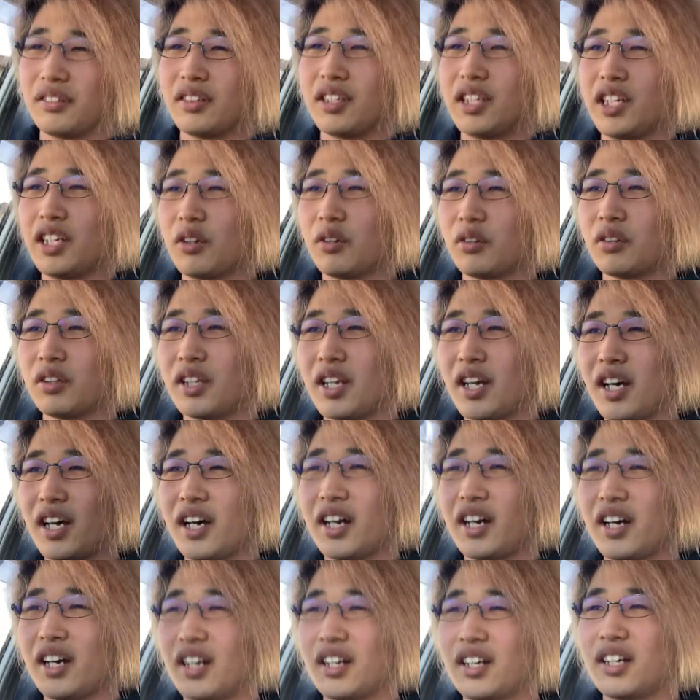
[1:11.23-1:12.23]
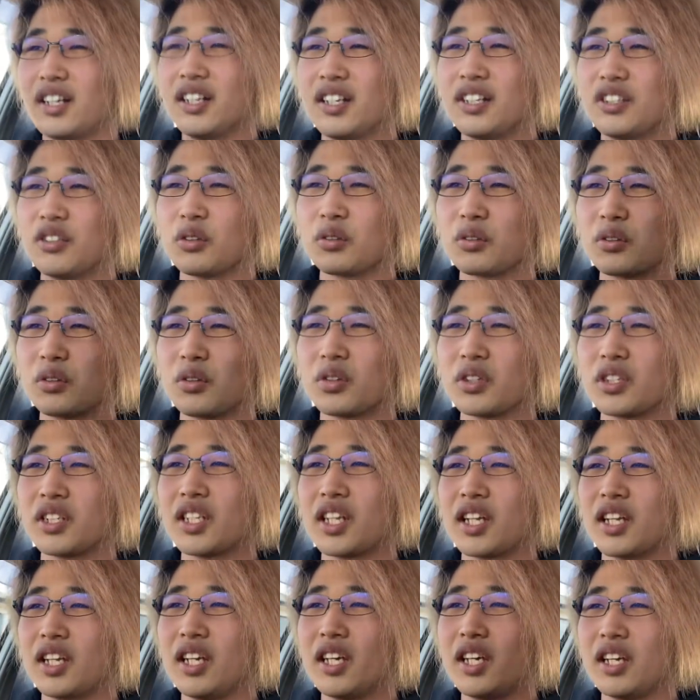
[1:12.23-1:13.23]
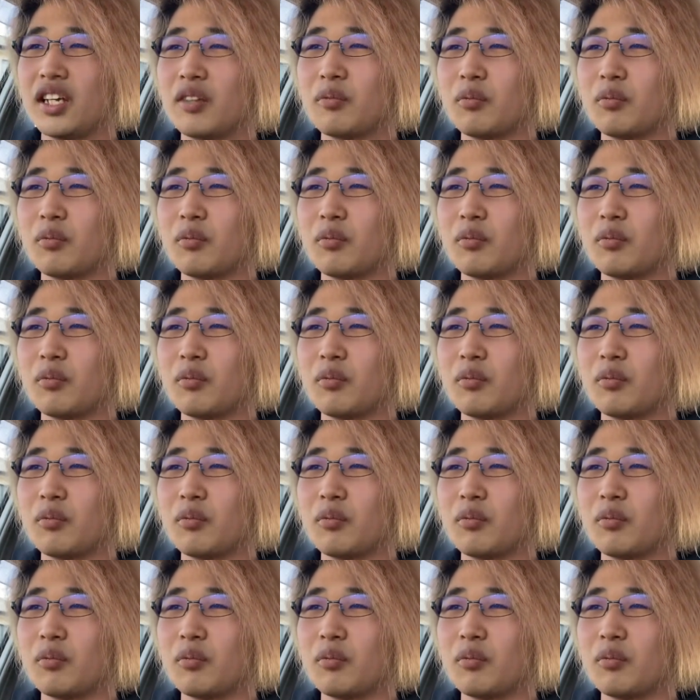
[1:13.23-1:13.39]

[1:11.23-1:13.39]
いろんなちょっとしたね